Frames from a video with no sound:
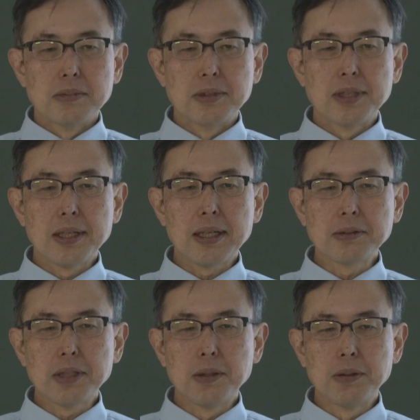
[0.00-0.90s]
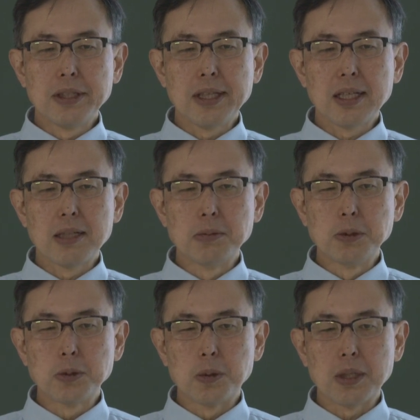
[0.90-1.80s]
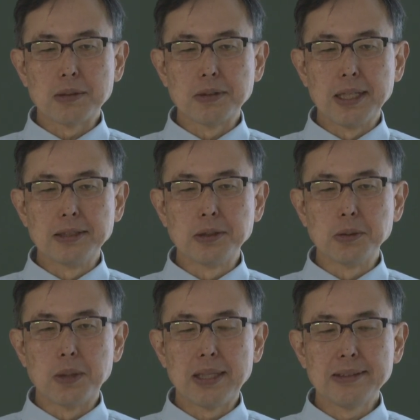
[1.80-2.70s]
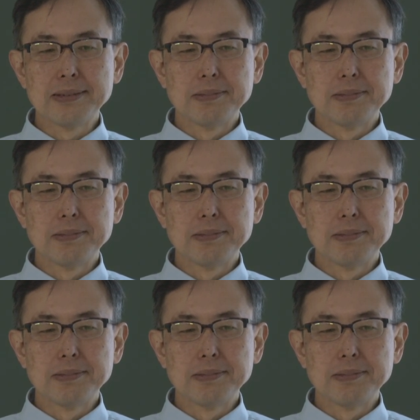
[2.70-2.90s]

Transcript: 正確で論理的な文章を書く練習は